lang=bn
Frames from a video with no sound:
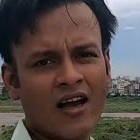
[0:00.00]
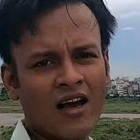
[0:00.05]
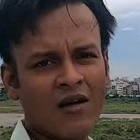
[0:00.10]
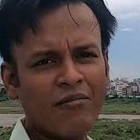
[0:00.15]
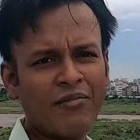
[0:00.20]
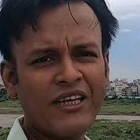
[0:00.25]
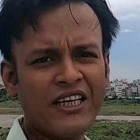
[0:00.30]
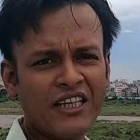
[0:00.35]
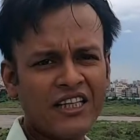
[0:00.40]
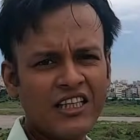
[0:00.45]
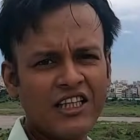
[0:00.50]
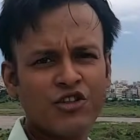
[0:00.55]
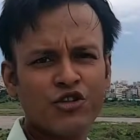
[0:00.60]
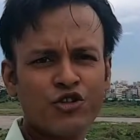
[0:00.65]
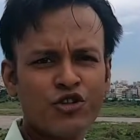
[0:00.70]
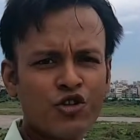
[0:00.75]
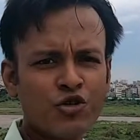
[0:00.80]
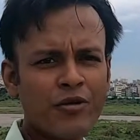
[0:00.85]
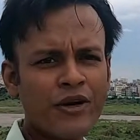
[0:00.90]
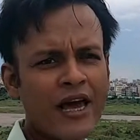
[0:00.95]
আপনি
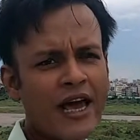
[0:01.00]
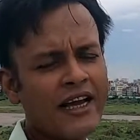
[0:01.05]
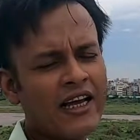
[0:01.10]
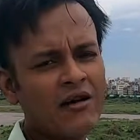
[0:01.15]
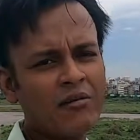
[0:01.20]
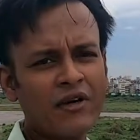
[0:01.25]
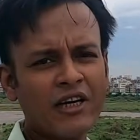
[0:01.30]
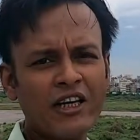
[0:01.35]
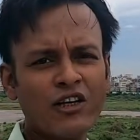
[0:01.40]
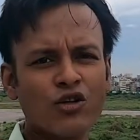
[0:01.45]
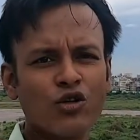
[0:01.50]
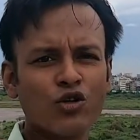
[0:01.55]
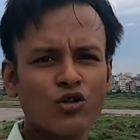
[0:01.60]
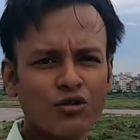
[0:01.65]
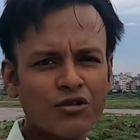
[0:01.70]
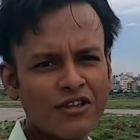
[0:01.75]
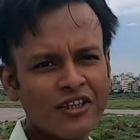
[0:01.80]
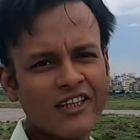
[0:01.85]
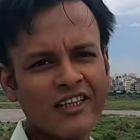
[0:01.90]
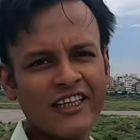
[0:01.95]
ইউটিউবে একেবারে
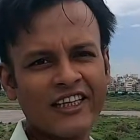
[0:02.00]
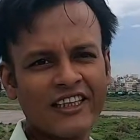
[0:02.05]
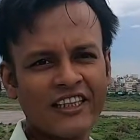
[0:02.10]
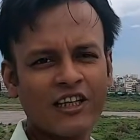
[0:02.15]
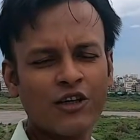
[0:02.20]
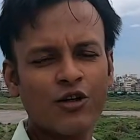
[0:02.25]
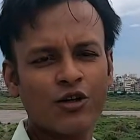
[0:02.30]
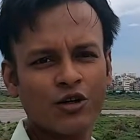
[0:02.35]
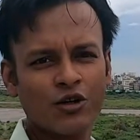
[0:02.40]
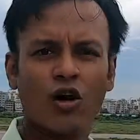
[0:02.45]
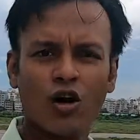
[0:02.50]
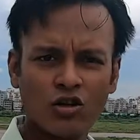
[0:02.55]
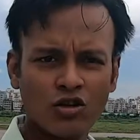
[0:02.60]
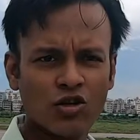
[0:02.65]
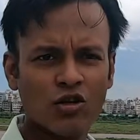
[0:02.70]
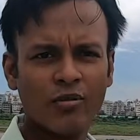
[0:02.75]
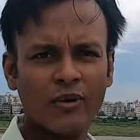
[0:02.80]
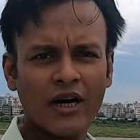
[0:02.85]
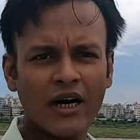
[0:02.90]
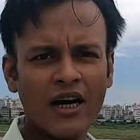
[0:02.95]
নতুন ক্রিয়েটার হন
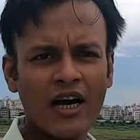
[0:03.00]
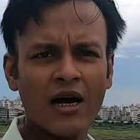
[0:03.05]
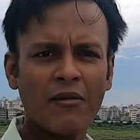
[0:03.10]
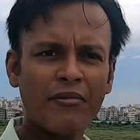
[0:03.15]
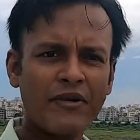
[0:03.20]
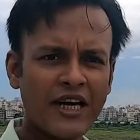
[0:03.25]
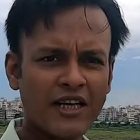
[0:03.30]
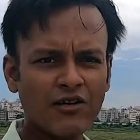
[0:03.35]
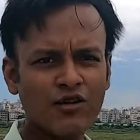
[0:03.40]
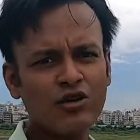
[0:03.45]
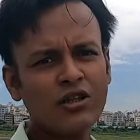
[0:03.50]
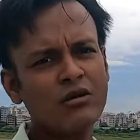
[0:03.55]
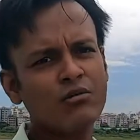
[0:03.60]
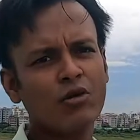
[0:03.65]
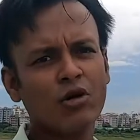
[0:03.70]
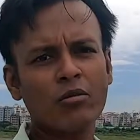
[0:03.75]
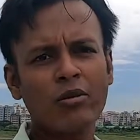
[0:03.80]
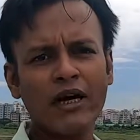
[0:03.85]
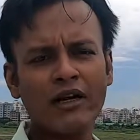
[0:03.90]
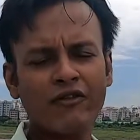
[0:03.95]
অথবা আপনি এতদিন
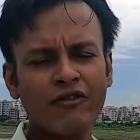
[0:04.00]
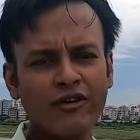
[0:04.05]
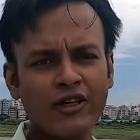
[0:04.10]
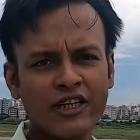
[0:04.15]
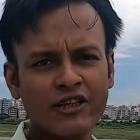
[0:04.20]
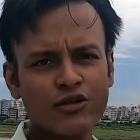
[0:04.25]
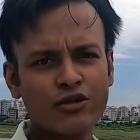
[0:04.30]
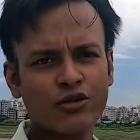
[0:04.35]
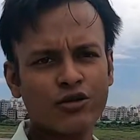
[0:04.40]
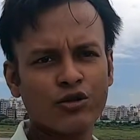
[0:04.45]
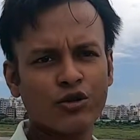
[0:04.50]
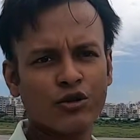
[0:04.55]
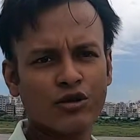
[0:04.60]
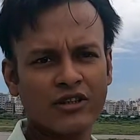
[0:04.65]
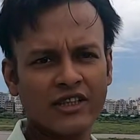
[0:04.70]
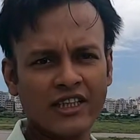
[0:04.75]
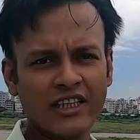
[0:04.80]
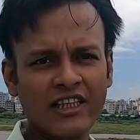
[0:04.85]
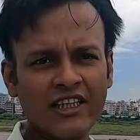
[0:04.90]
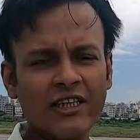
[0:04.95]
মোবাইল ফোনে শ্যুট
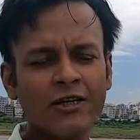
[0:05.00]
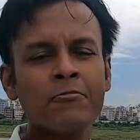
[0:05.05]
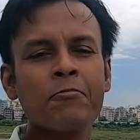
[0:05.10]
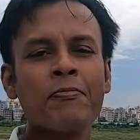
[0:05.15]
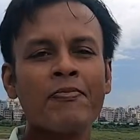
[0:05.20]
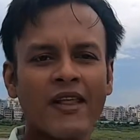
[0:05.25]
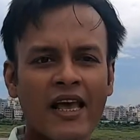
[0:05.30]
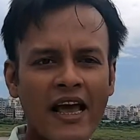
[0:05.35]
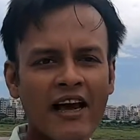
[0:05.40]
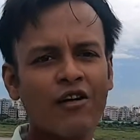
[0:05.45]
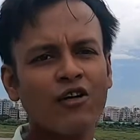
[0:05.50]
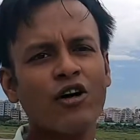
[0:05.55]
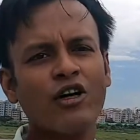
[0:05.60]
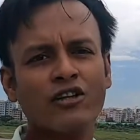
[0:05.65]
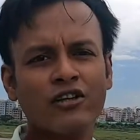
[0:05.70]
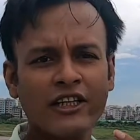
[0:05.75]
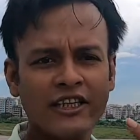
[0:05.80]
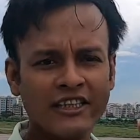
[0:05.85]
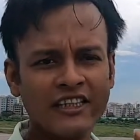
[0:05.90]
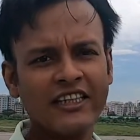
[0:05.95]
করতেন এখন
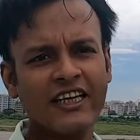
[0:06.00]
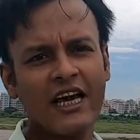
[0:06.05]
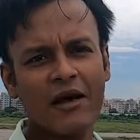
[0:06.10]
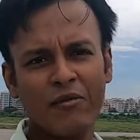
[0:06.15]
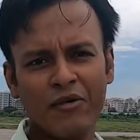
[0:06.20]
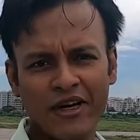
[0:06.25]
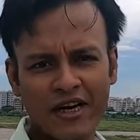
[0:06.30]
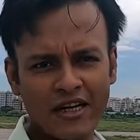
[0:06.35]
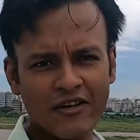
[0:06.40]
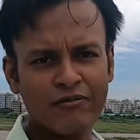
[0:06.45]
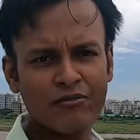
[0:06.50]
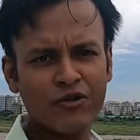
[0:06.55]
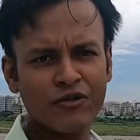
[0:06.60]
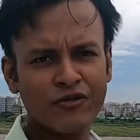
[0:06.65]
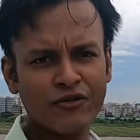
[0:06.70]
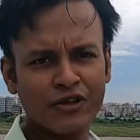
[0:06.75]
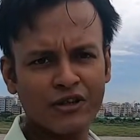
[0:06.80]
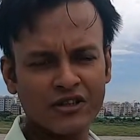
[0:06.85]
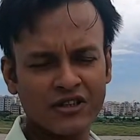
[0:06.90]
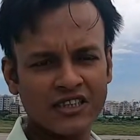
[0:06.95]
হয়তো একটি ক্যামেরায় মুভ
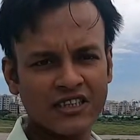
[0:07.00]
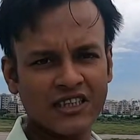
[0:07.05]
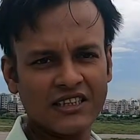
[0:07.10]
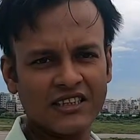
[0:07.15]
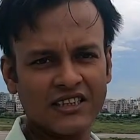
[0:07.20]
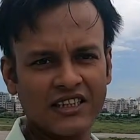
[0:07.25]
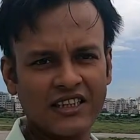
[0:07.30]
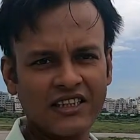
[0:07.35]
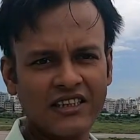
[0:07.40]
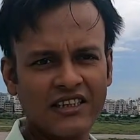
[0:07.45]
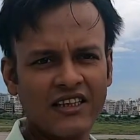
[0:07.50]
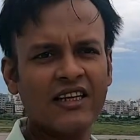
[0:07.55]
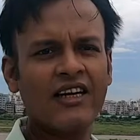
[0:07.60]
করতে যাচ্ছেন